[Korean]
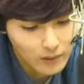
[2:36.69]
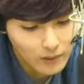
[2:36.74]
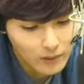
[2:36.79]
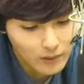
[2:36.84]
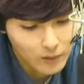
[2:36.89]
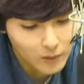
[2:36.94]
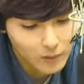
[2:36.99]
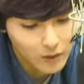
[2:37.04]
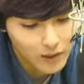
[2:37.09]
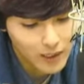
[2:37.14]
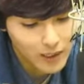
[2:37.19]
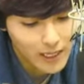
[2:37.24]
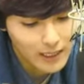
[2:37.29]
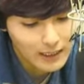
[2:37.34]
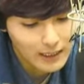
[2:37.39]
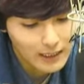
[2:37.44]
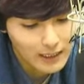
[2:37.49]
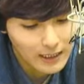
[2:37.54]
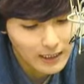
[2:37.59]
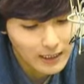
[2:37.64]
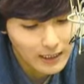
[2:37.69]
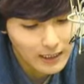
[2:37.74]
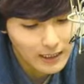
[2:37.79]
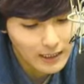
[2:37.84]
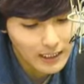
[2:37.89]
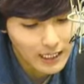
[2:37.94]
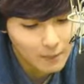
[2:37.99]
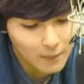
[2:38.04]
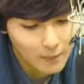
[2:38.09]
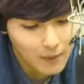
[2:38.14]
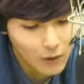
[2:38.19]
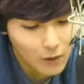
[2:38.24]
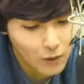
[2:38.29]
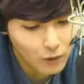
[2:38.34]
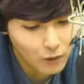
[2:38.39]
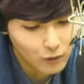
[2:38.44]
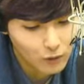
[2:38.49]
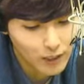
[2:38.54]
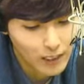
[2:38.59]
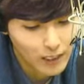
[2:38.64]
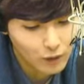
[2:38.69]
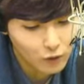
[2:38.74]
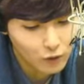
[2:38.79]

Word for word: 흐뭇해 하시는 아빠 얼굴의